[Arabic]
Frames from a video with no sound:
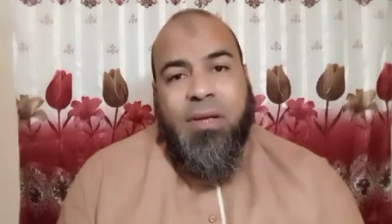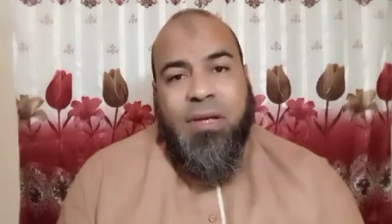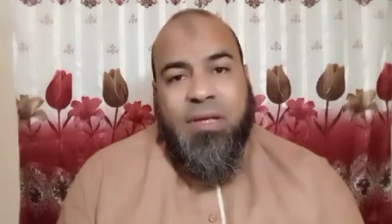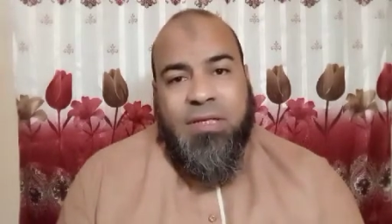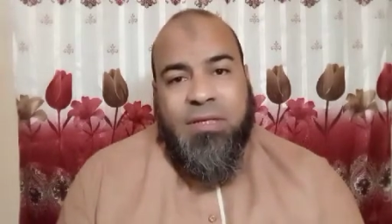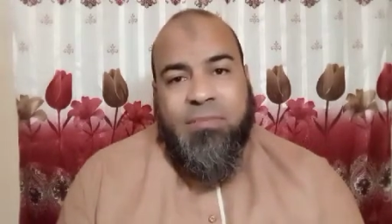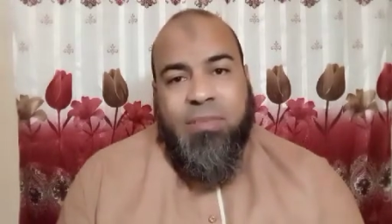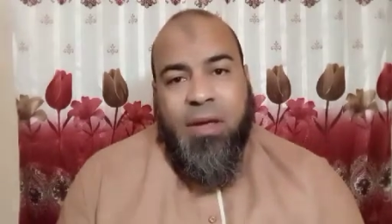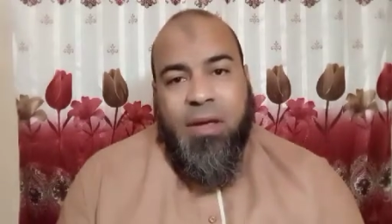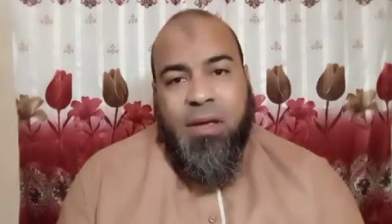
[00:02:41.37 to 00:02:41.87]

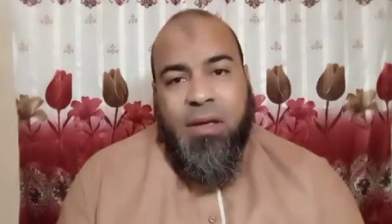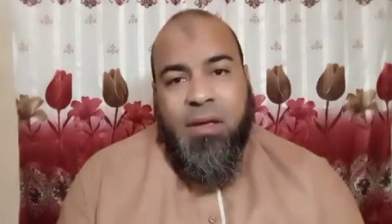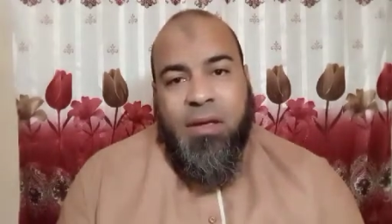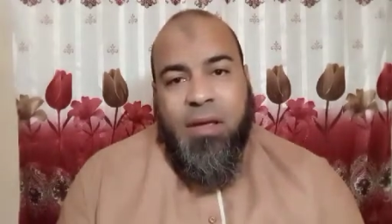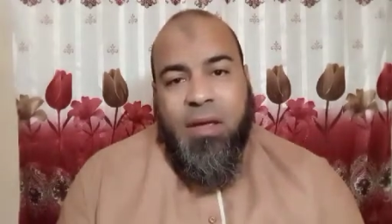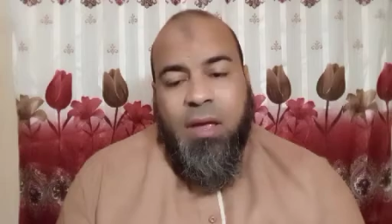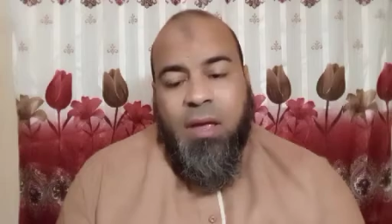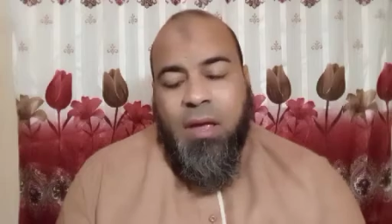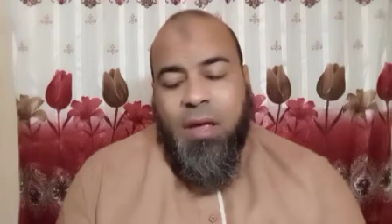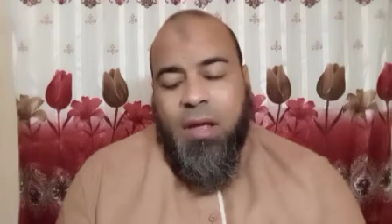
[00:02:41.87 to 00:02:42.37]
اسمع
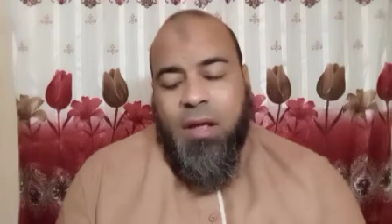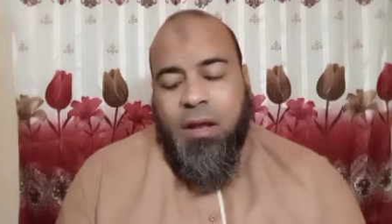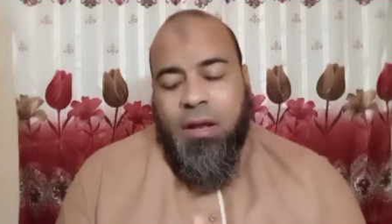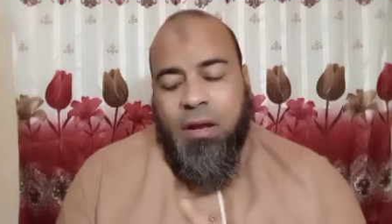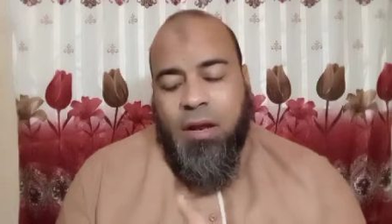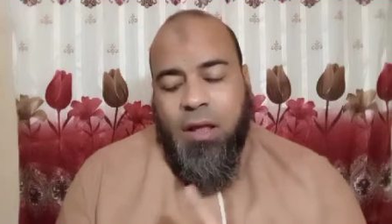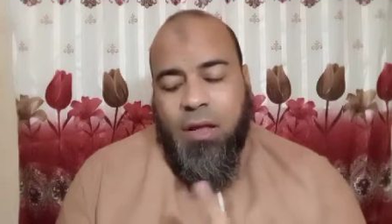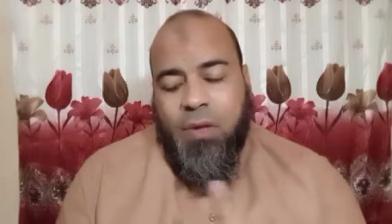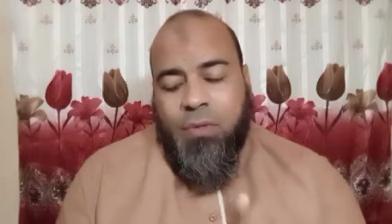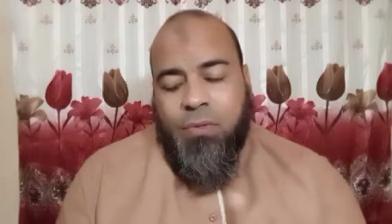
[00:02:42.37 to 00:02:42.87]

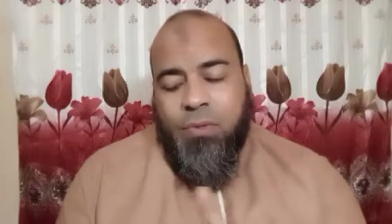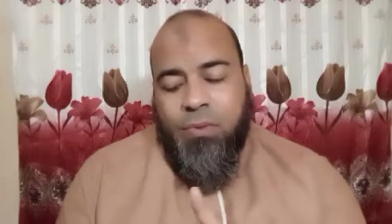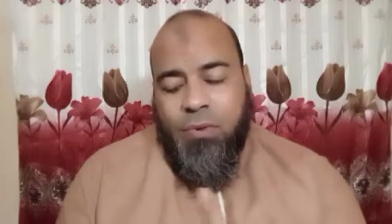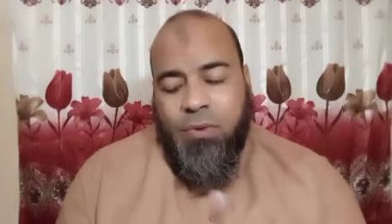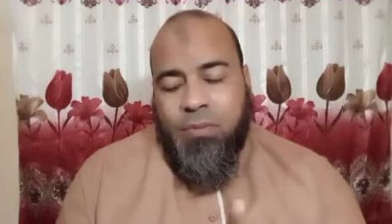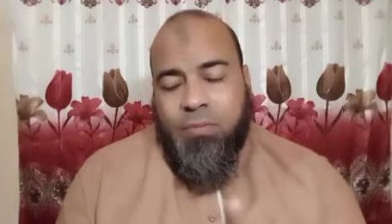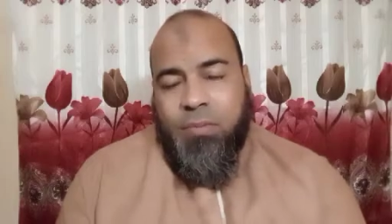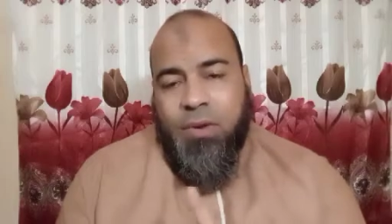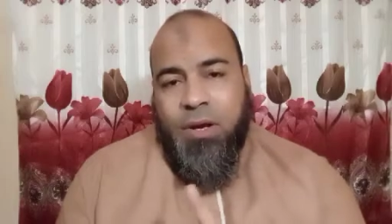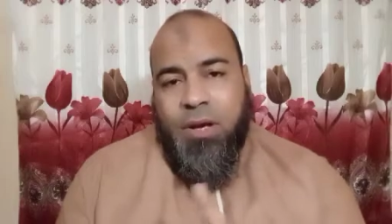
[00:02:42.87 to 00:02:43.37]
لا
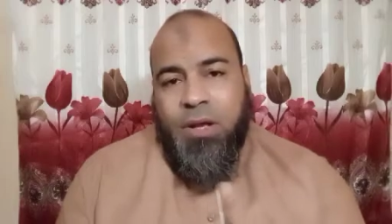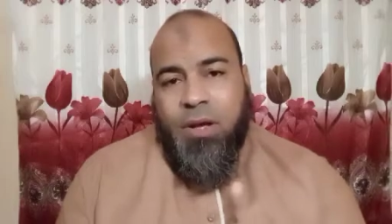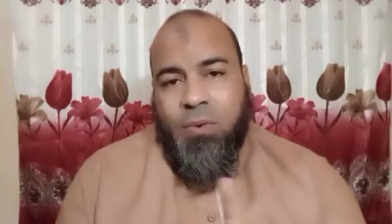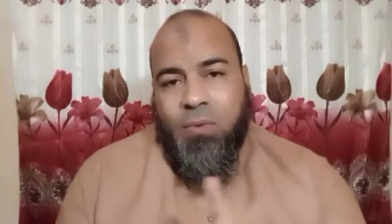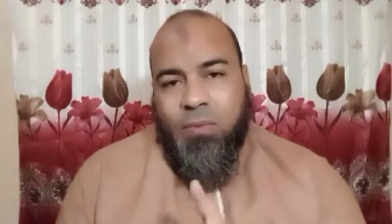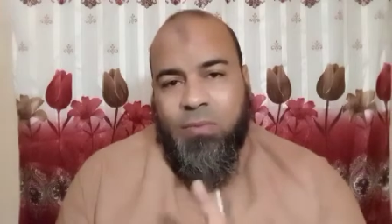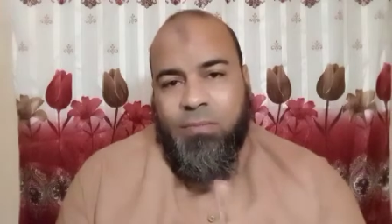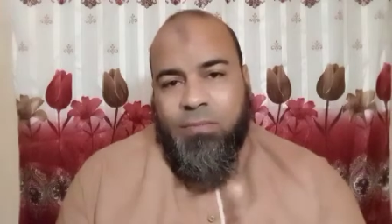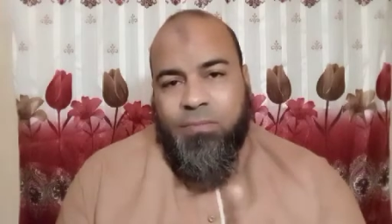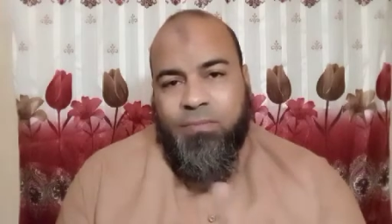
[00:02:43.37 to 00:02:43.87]
ظلم اليوم